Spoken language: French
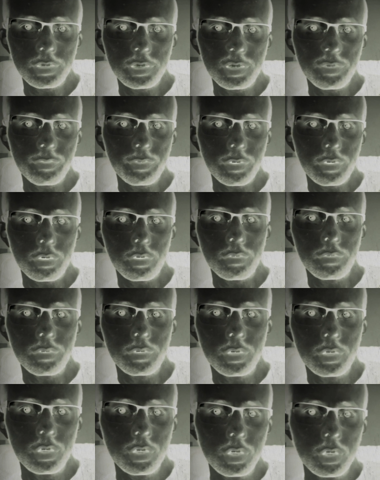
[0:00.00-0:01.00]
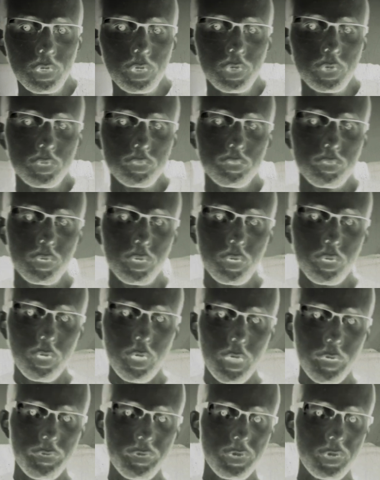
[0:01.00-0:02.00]
différent. Sur
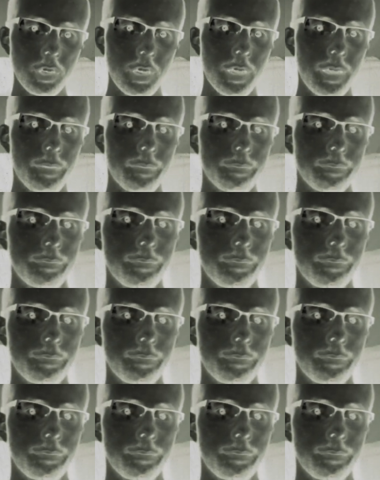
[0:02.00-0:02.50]
l'écran affiché.